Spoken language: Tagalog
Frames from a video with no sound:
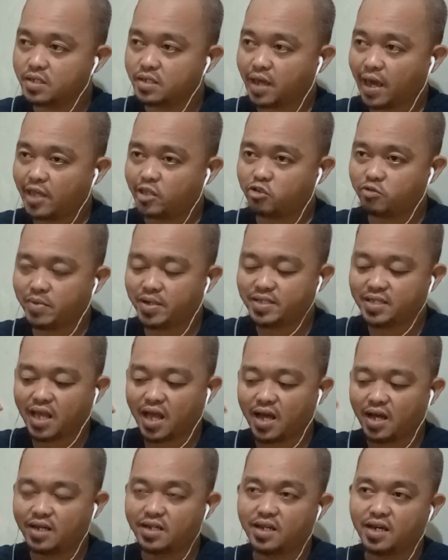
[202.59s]
Kahit
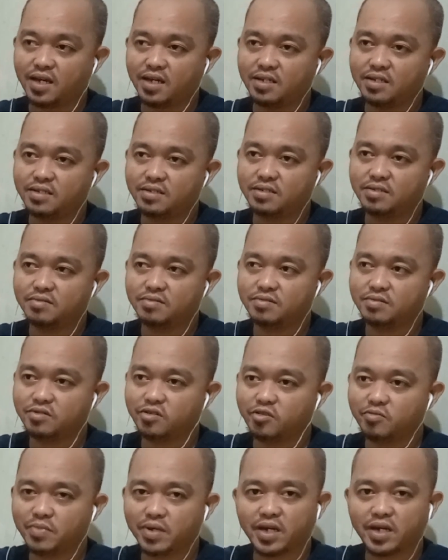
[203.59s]
tumanda ka na,
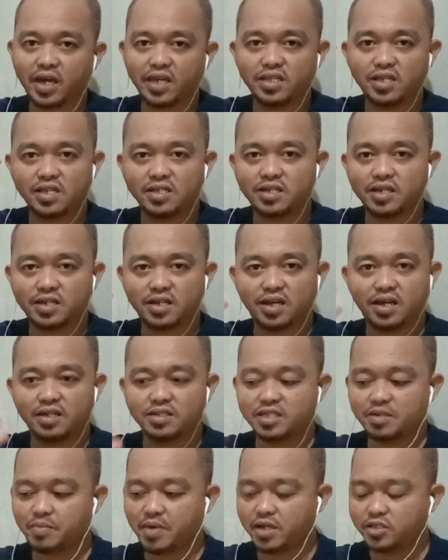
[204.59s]
or magkaedad ka
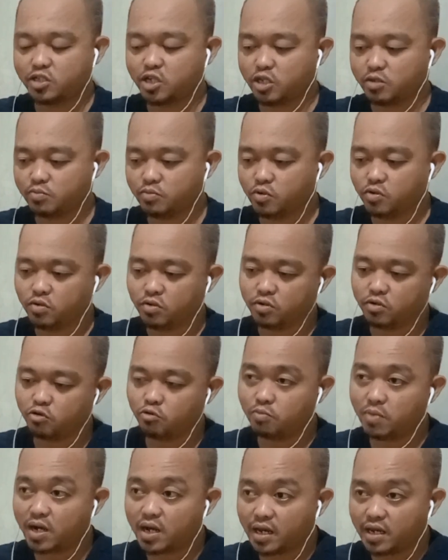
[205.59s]
na sa basketball,
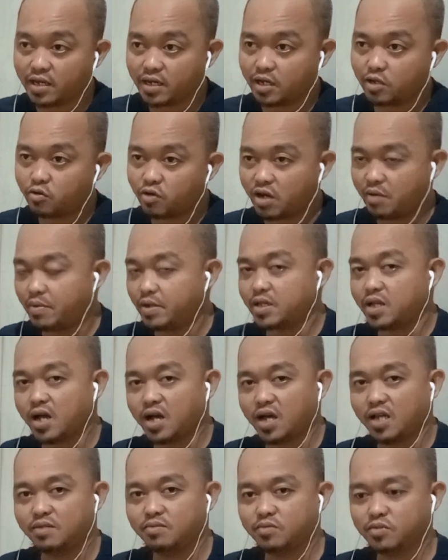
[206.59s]
kung magaling ka nung
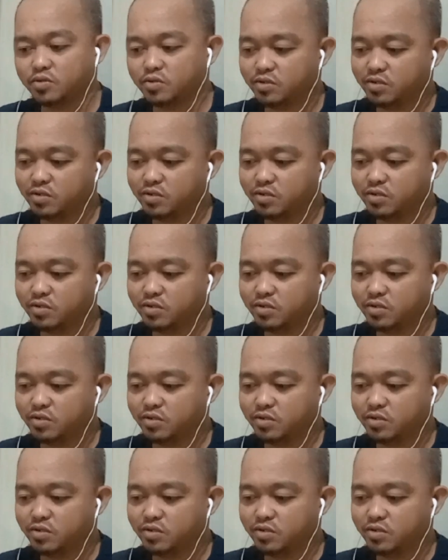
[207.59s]
kabataan,